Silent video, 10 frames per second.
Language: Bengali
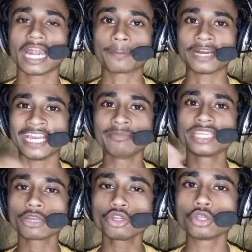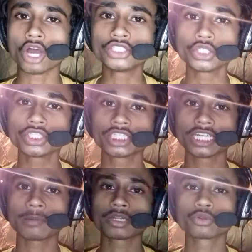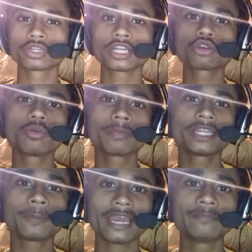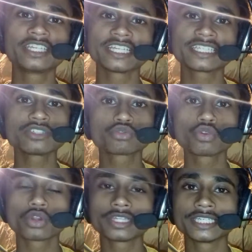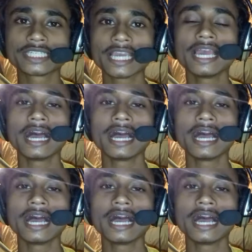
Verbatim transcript: আর ফাইভ জি এখনো লঞ্চ হচ্ছে না মানে অন্যান্য কোম্পানি ফাইভ জি টেস্টিং শুরু করে দিয়েছে